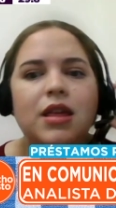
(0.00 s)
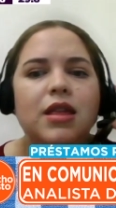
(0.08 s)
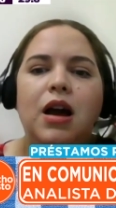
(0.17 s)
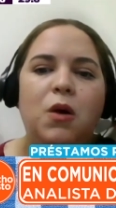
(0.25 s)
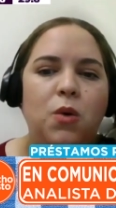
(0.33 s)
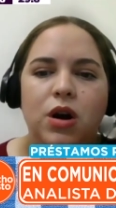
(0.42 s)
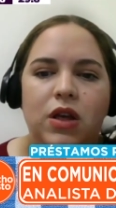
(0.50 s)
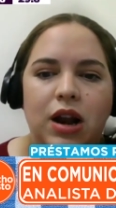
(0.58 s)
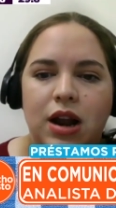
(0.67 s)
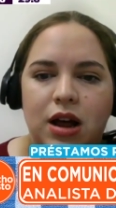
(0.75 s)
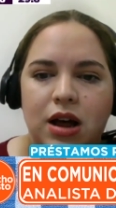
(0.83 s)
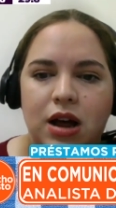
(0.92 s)
y de acuerdo
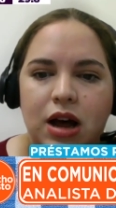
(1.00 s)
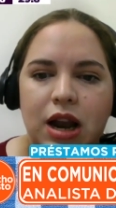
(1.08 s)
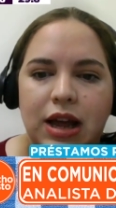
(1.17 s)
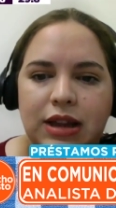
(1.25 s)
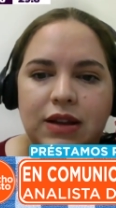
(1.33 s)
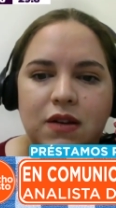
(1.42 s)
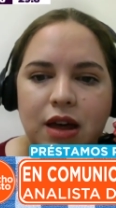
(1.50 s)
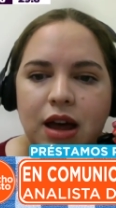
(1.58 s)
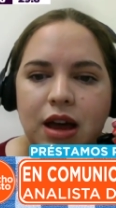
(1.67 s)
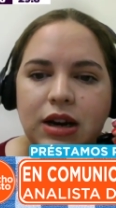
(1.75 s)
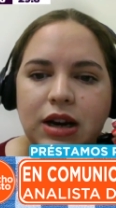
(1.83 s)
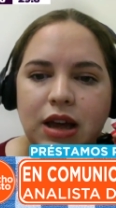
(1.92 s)
a la,
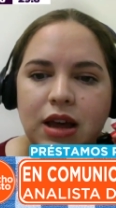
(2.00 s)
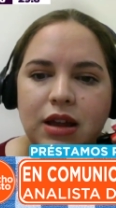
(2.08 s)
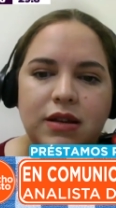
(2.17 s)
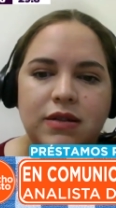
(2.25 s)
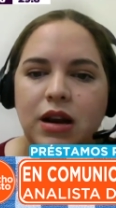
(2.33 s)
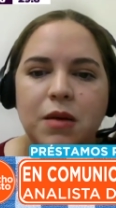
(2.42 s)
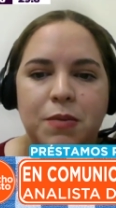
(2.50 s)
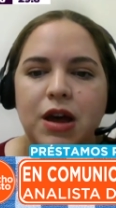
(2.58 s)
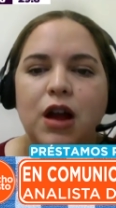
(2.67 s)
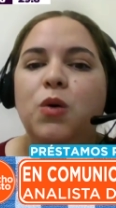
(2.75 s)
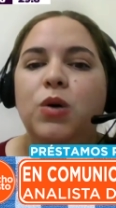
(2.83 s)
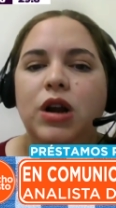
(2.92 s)
actividad del cliente se le
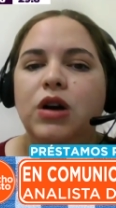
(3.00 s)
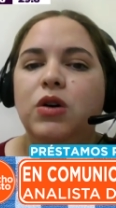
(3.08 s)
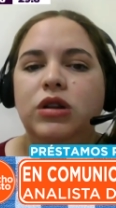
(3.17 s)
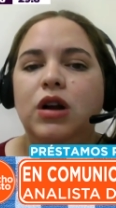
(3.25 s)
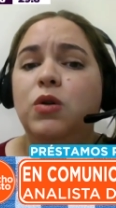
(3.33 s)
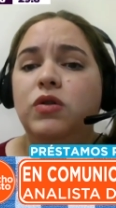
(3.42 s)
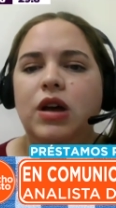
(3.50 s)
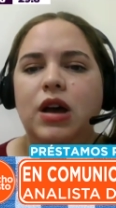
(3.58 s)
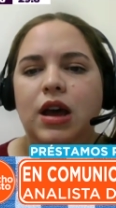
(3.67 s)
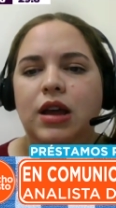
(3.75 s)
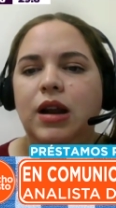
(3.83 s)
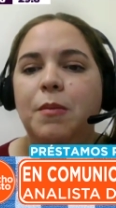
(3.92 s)
pide alguna que otra
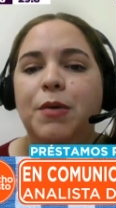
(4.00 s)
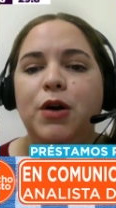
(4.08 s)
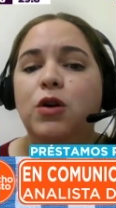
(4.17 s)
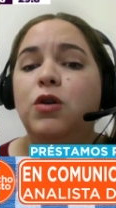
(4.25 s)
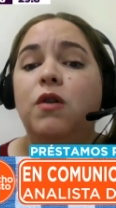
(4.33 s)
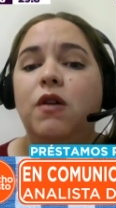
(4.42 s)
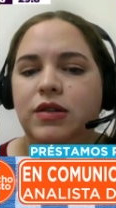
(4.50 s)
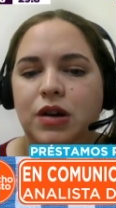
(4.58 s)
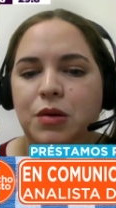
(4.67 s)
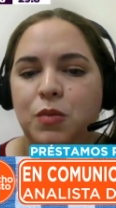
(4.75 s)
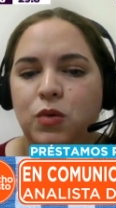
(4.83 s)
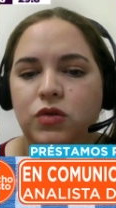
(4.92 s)
cosa extra, pero no va a
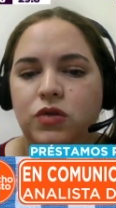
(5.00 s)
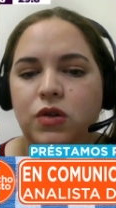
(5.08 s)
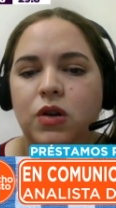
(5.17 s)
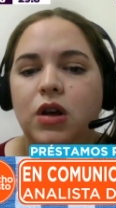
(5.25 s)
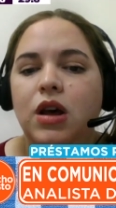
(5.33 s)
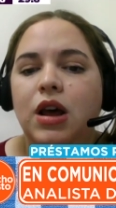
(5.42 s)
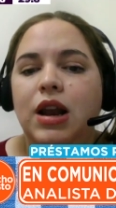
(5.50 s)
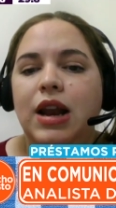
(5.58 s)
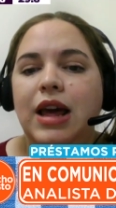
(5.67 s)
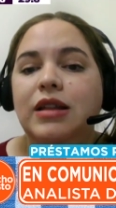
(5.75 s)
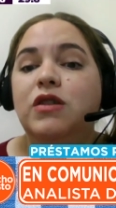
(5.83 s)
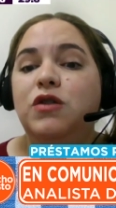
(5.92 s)
ser mucho.
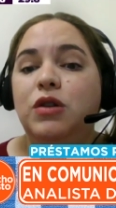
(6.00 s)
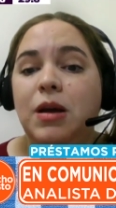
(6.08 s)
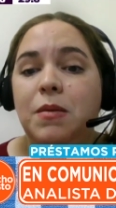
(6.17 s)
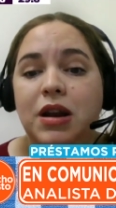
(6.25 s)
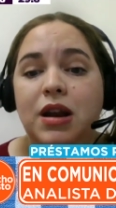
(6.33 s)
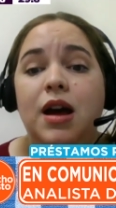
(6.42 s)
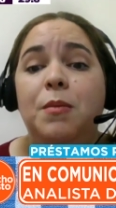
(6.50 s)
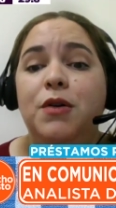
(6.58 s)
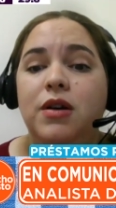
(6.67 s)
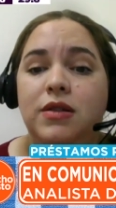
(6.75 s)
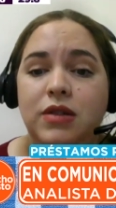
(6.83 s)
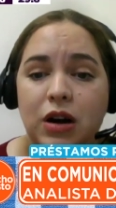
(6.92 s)
La intención también es
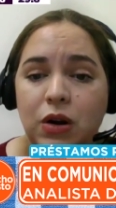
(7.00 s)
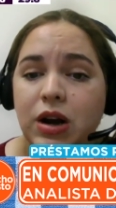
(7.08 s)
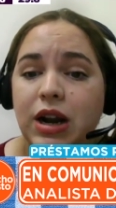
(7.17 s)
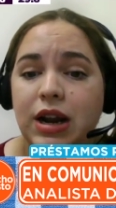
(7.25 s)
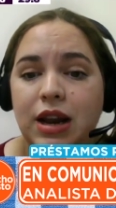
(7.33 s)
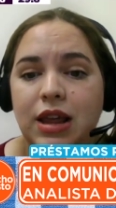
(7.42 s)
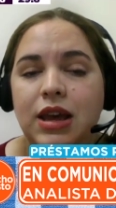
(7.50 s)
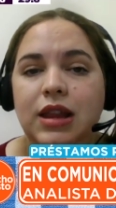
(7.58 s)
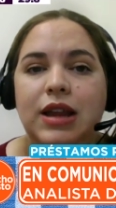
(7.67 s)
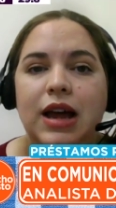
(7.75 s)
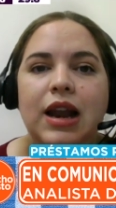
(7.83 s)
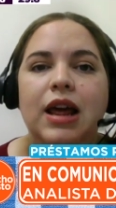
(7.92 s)
aprovechar los canales
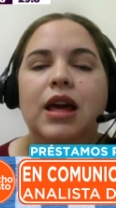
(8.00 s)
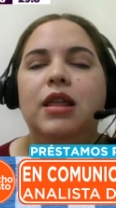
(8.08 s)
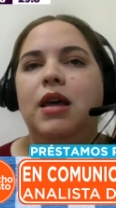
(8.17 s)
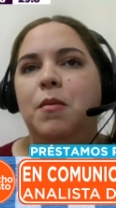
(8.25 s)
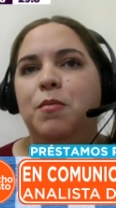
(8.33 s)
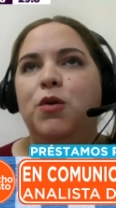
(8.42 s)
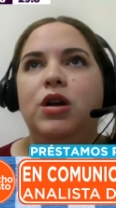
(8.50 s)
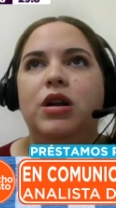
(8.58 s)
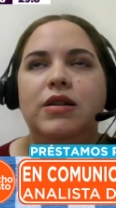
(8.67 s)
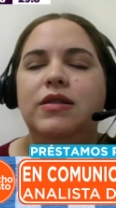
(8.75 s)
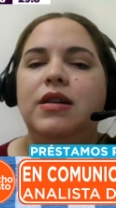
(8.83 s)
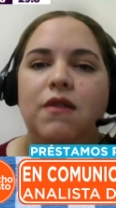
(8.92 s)
digitales de
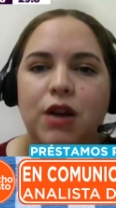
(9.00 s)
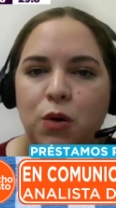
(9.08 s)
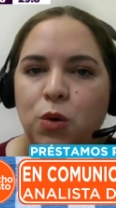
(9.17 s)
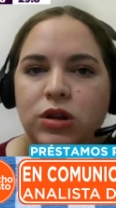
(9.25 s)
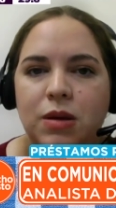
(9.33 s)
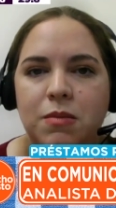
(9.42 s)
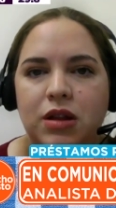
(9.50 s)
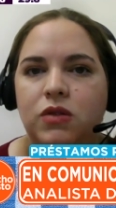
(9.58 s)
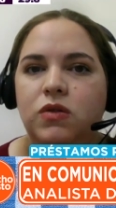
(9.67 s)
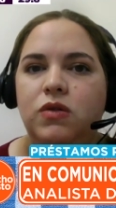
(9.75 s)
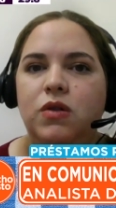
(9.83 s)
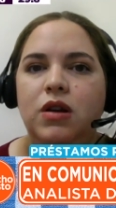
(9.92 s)
poder recibir
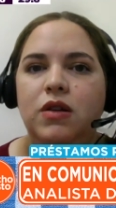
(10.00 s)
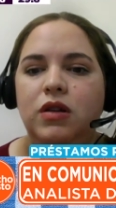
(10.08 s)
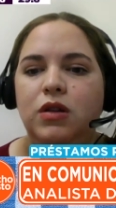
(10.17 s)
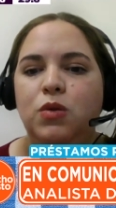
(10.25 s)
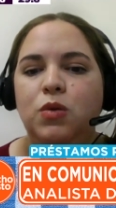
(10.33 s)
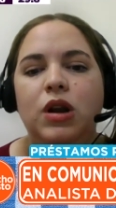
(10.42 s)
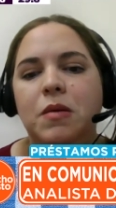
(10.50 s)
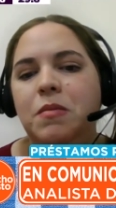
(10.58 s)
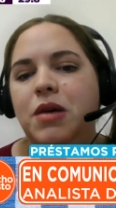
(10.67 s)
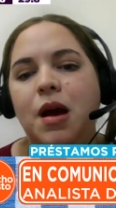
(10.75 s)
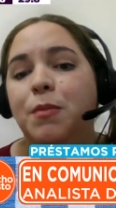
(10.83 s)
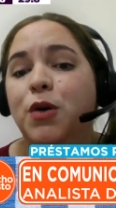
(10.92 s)
justamente su solicitud, le
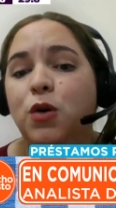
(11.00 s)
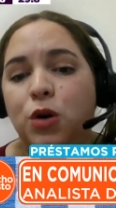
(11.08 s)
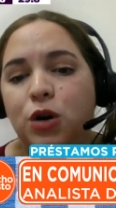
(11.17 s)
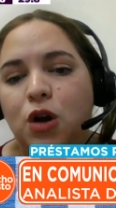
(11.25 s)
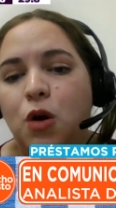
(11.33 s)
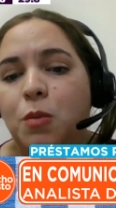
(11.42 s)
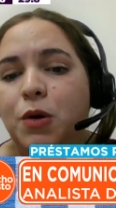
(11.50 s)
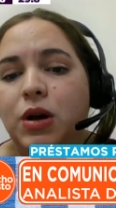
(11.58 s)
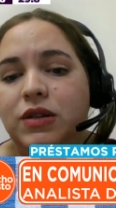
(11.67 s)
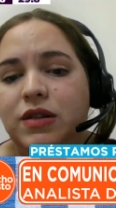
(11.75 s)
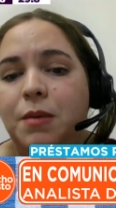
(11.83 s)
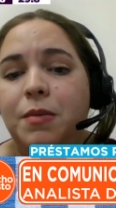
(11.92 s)
envía por correo o por
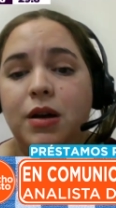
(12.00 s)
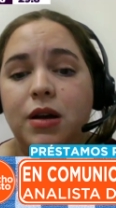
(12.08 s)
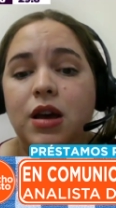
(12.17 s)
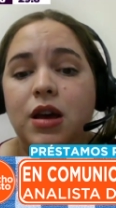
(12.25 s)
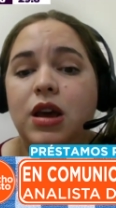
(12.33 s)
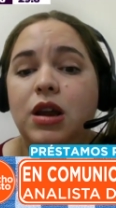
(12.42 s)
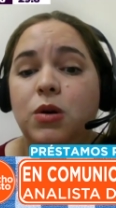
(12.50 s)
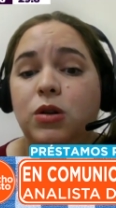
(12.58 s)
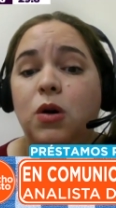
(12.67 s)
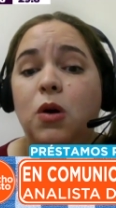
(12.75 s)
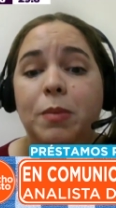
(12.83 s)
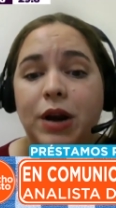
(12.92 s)
WhatsApp y
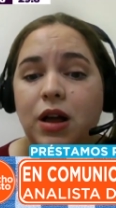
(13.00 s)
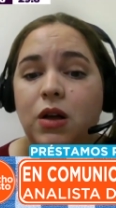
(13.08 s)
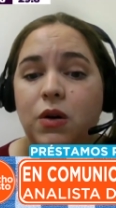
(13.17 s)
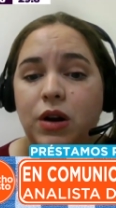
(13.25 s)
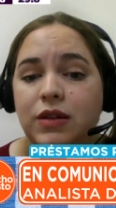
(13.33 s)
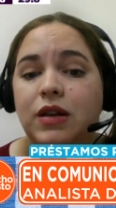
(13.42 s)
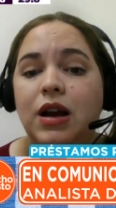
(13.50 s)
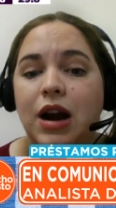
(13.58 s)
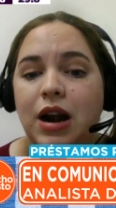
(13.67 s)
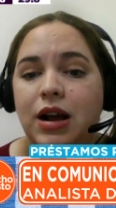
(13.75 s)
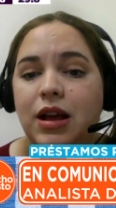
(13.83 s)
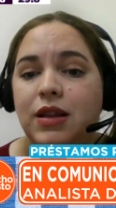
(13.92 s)
nuestros operadores se
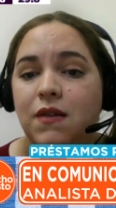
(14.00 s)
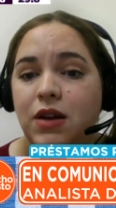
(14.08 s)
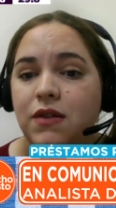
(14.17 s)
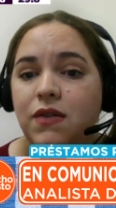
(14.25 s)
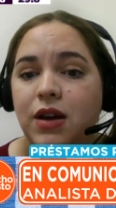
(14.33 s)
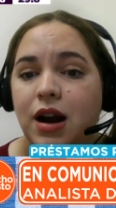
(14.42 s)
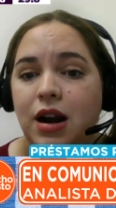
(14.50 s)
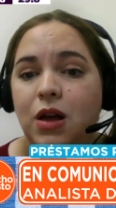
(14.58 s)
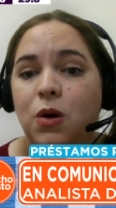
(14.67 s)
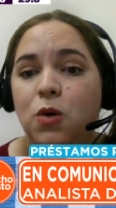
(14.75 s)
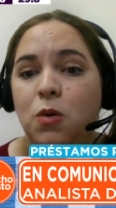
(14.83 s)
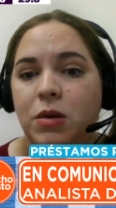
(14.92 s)
encargan de verificar
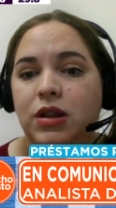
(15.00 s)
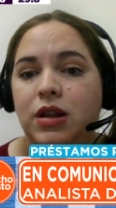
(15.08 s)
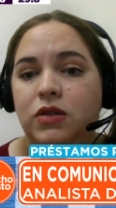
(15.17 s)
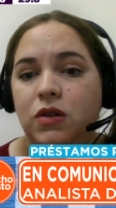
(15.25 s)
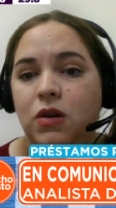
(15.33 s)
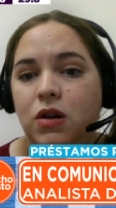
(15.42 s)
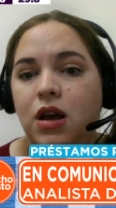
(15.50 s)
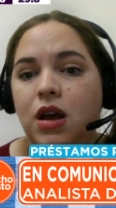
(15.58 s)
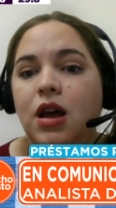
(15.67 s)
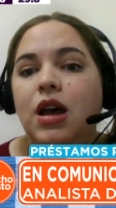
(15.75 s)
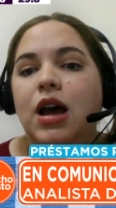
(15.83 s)
la documentación